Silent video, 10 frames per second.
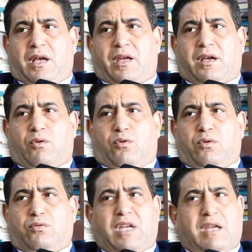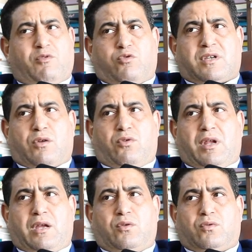انا كنقول دائما كنت
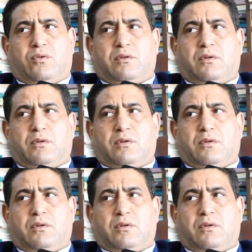كنقولها له